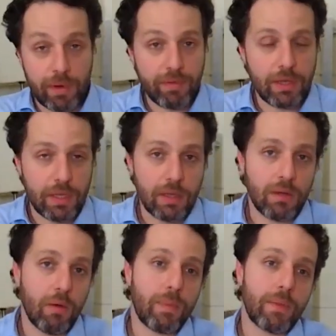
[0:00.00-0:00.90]
para
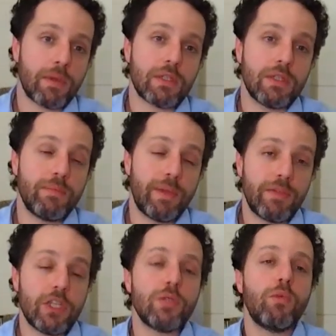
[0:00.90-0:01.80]
prevenir ou para
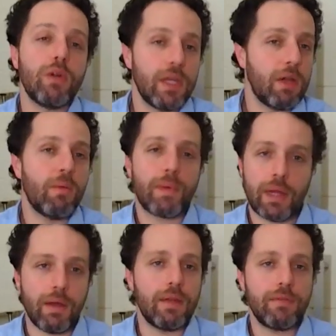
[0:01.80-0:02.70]
prevenir de morrer
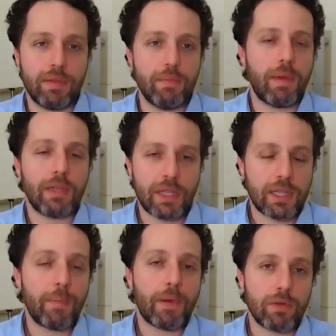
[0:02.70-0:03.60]
ou para, enfim, para
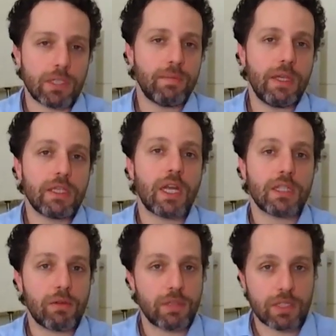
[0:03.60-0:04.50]
detectar
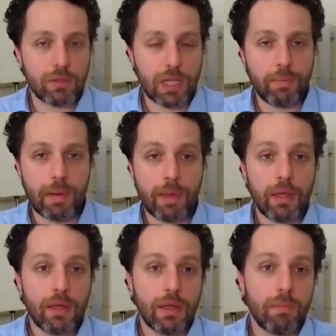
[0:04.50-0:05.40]
precocemente caso aconteça na outra
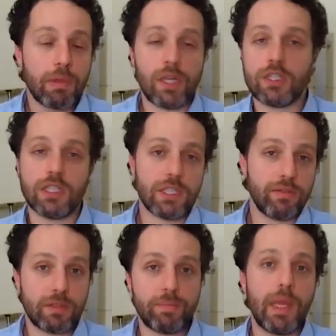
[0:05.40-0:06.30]
mama, porque a
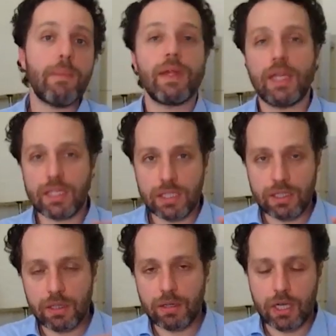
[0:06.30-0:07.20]
chance
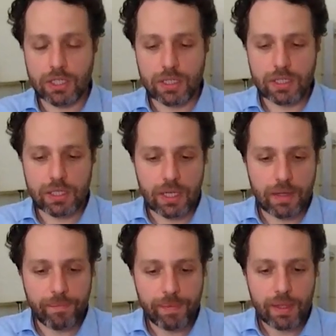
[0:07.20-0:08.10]
permanece a
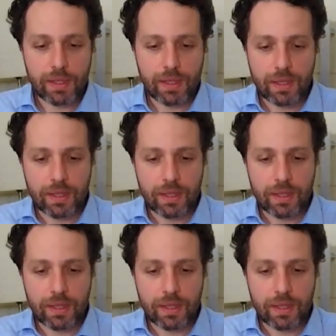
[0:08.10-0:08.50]
chance da,